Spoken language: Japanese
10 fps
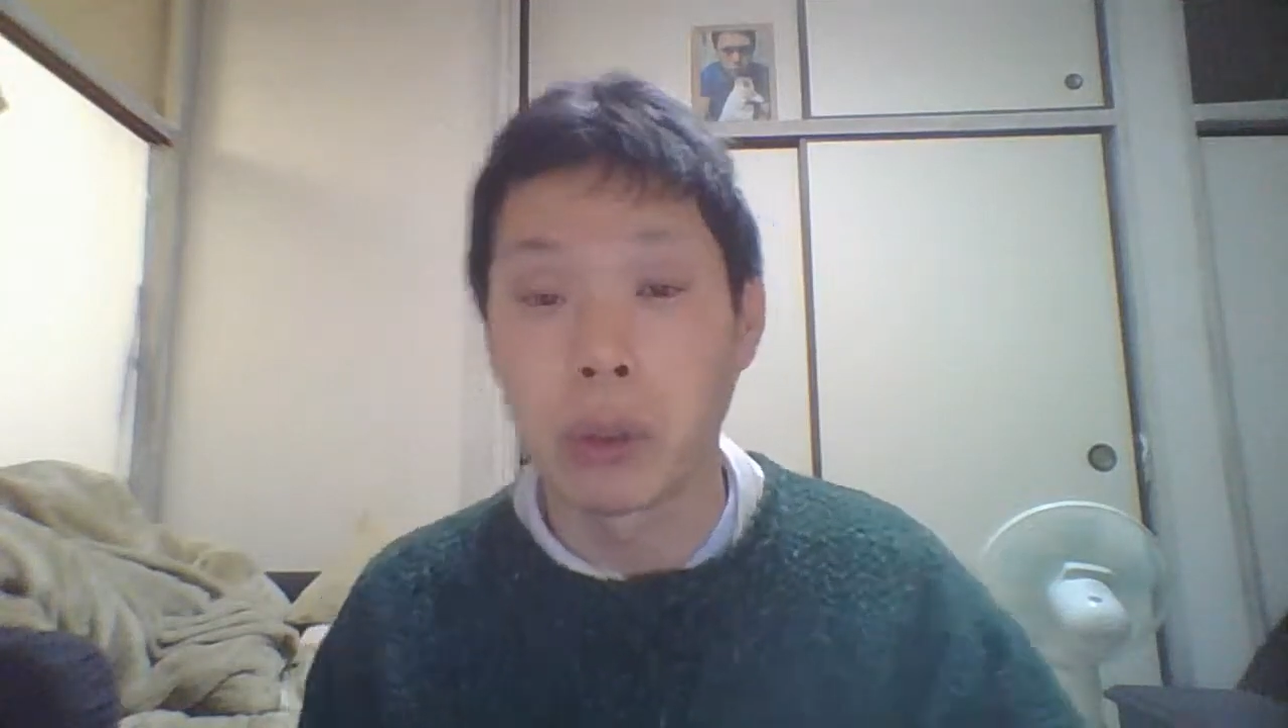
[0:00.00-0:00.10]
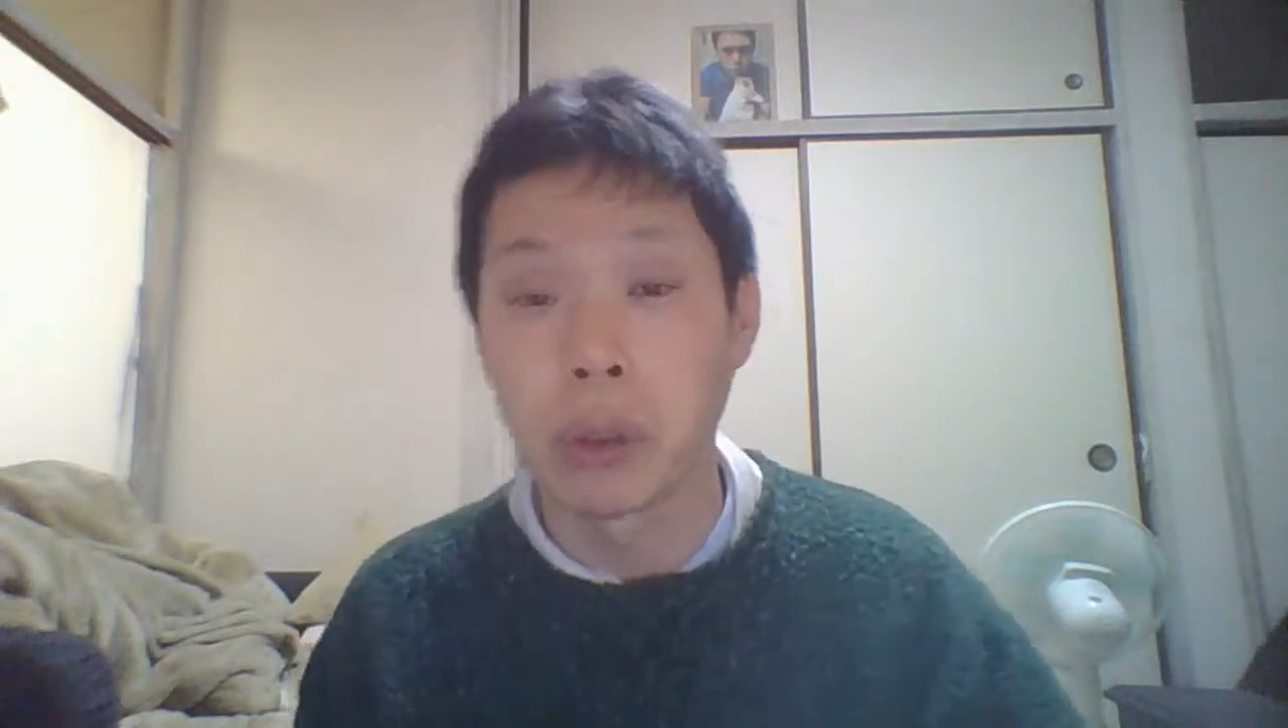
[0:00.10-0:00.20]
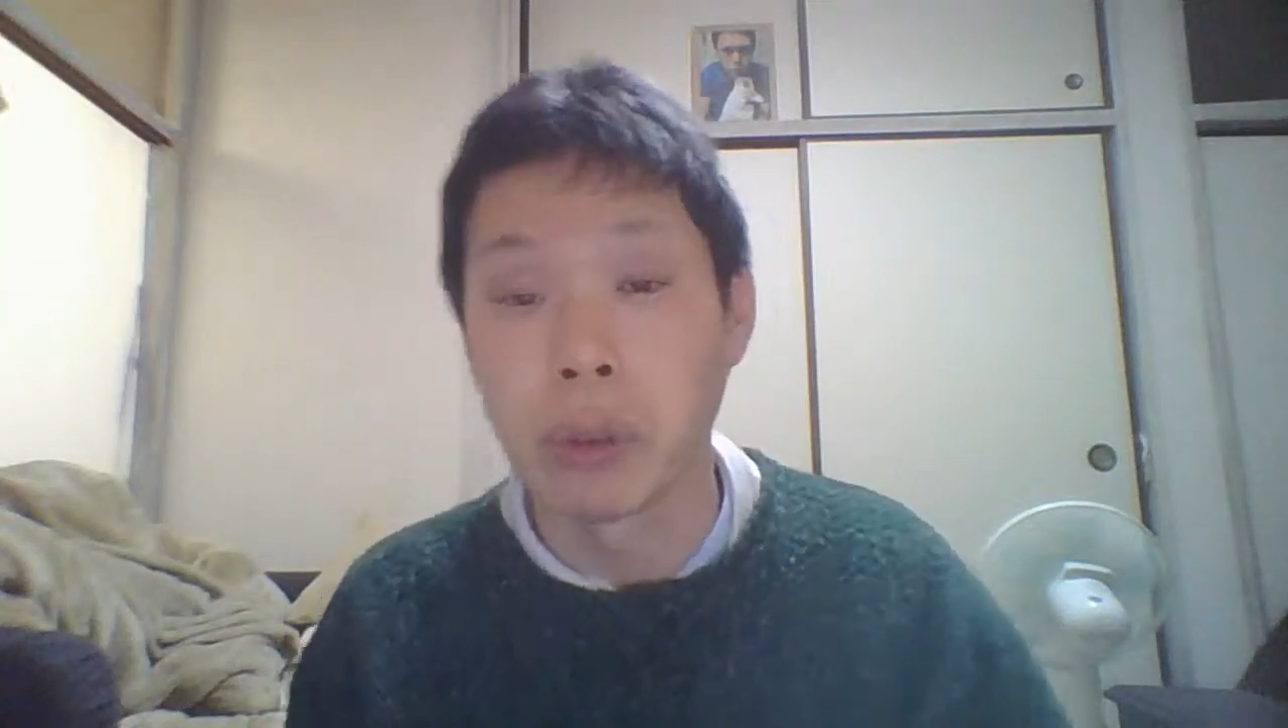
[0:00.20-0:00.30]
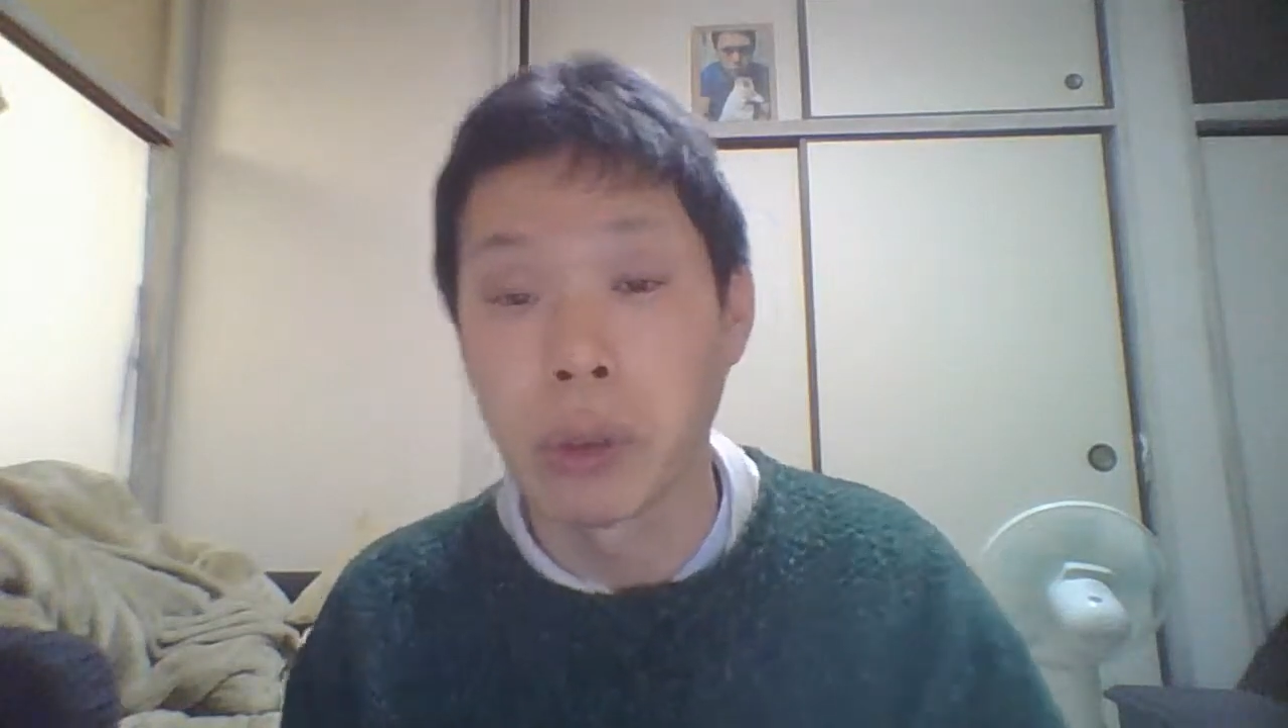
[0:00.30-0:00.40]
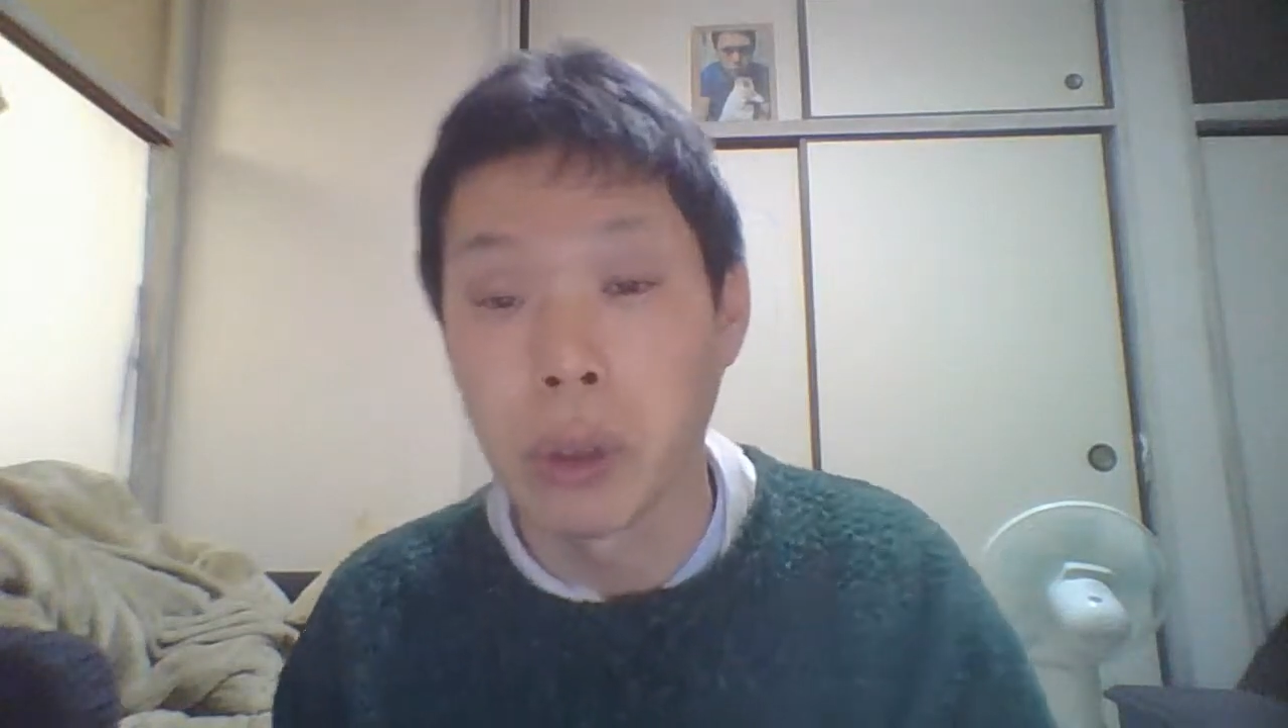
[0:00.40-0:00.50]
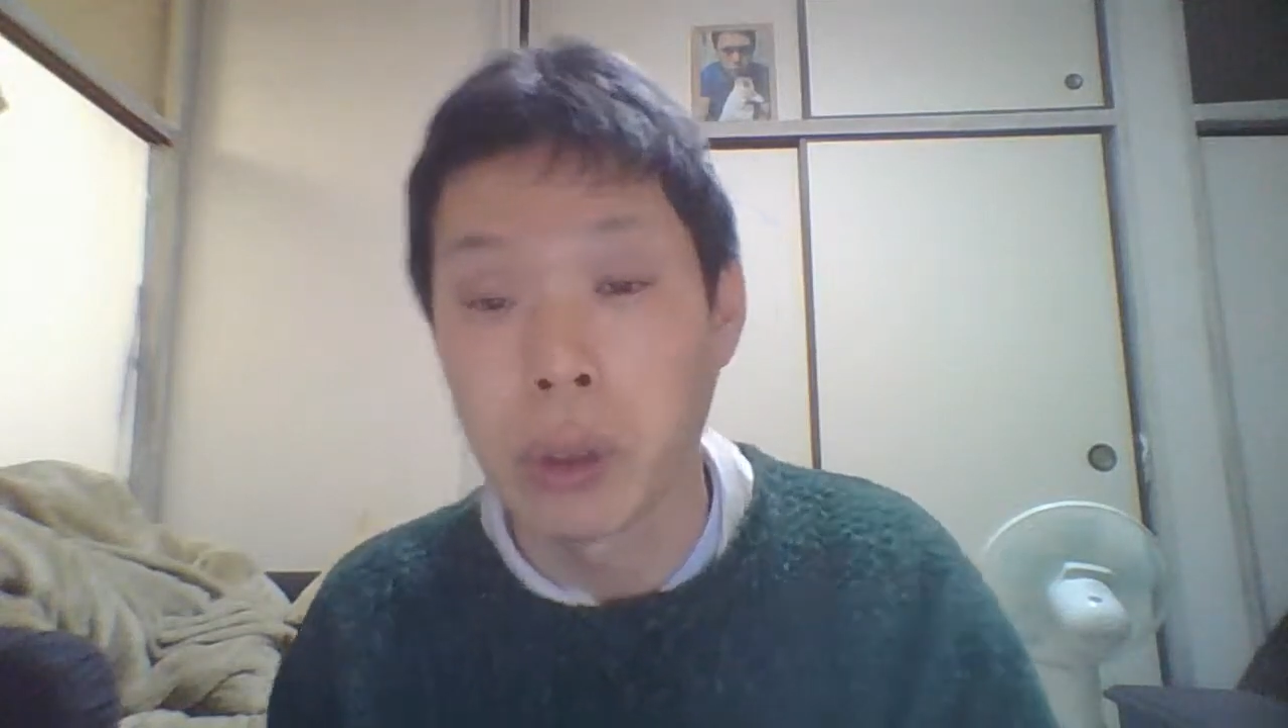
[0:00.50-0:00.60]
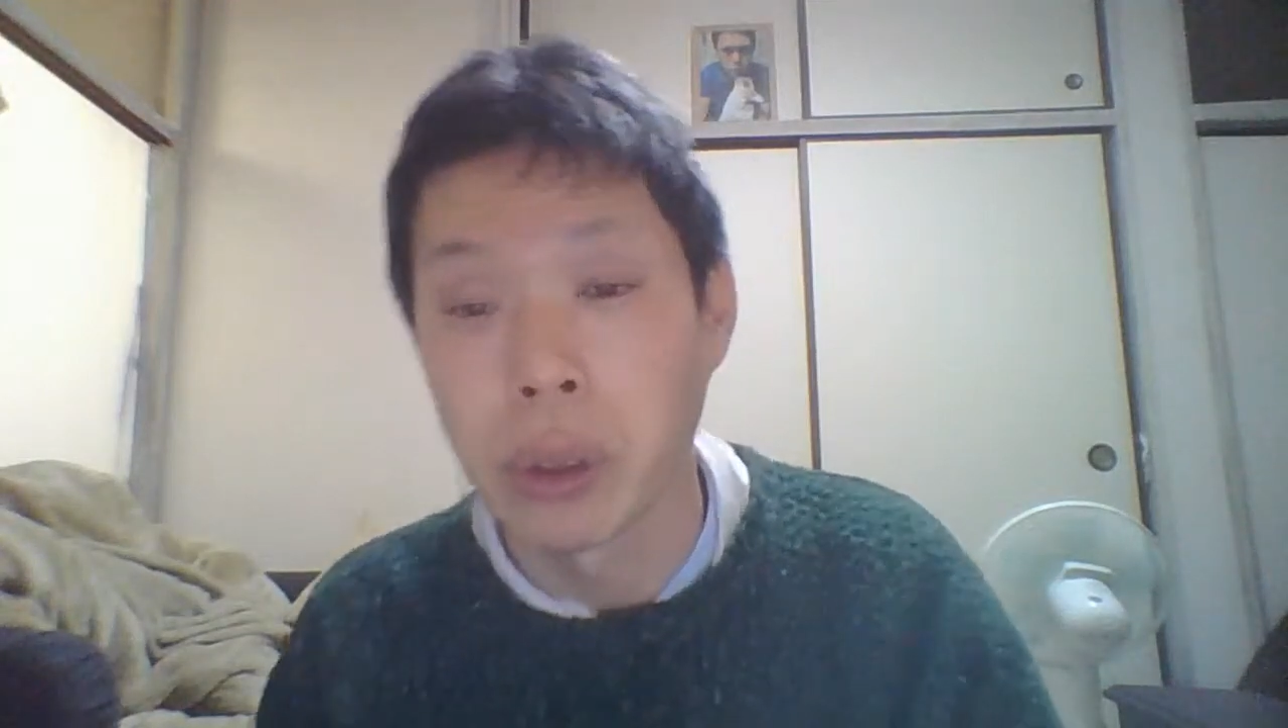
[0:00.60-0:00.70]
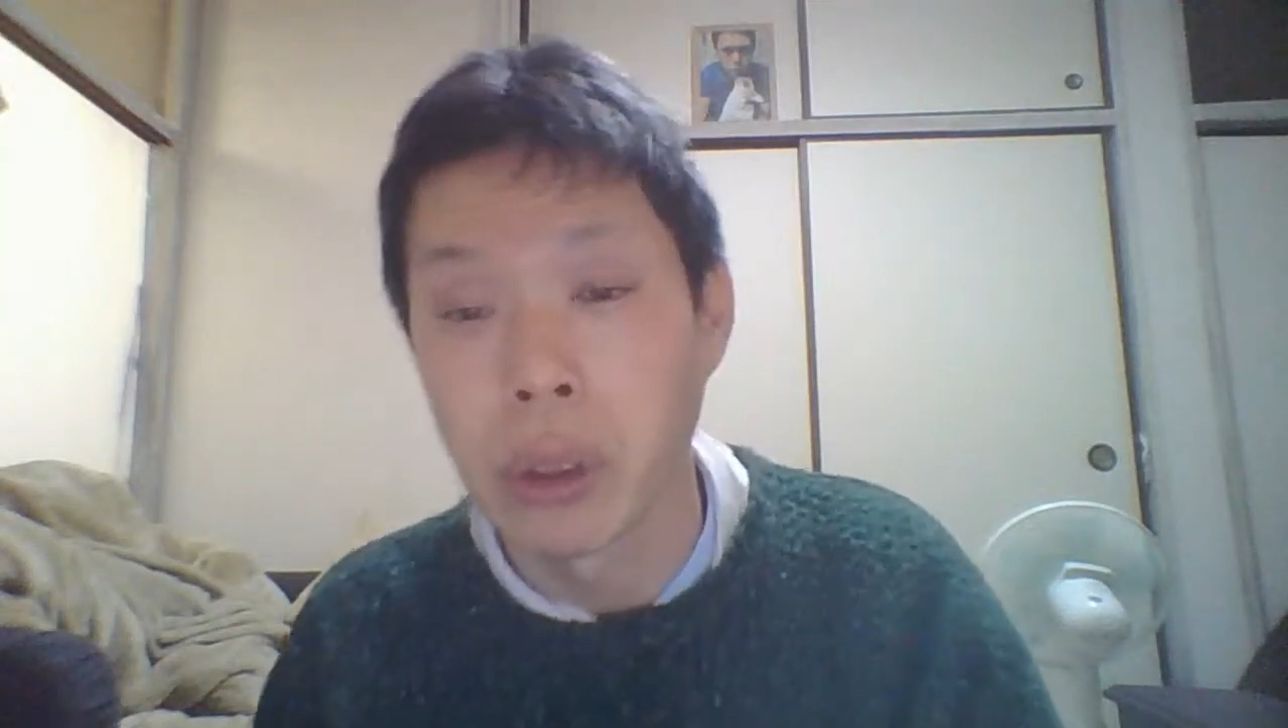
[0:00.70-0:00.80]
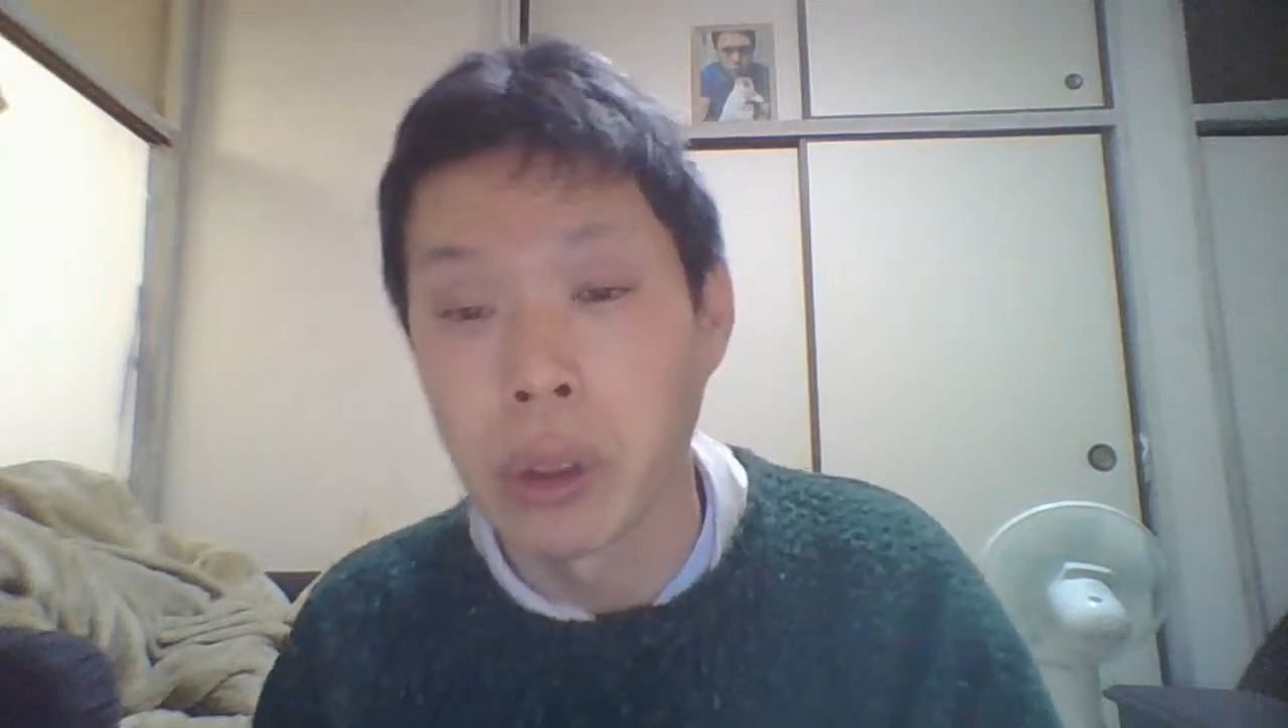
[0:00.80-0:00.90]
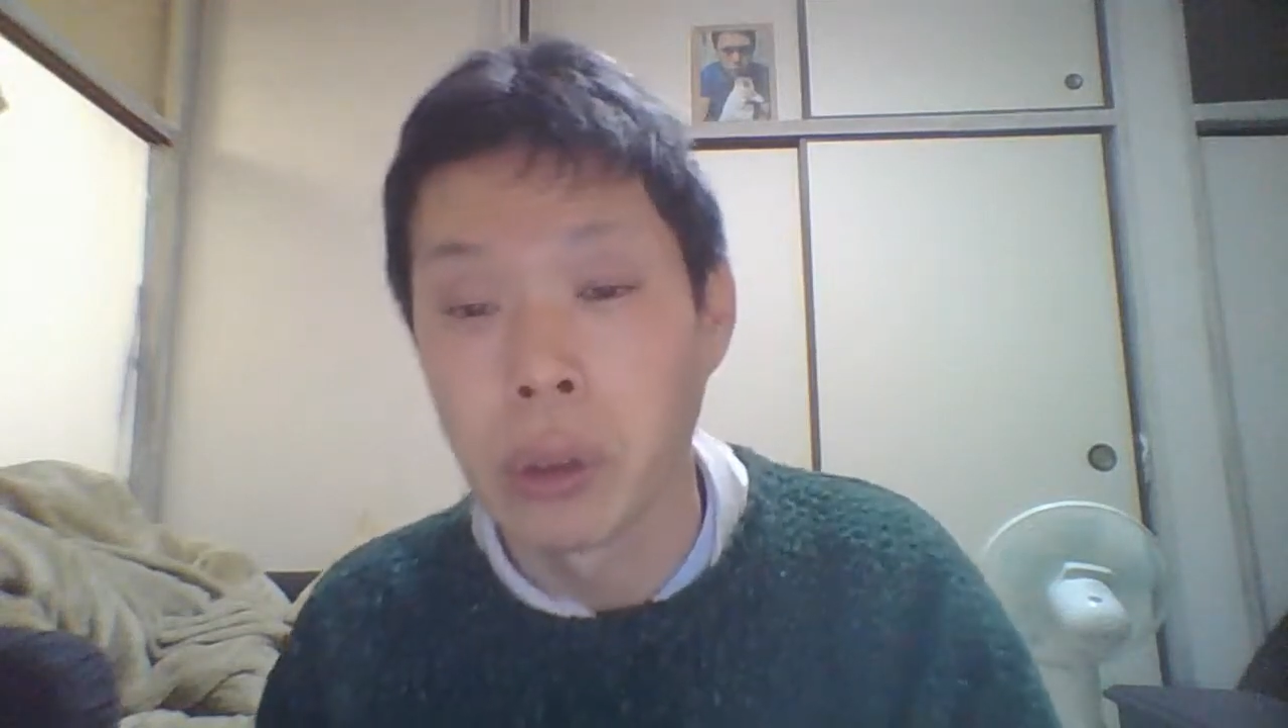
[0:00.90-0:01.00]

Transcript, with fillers: 取り戻す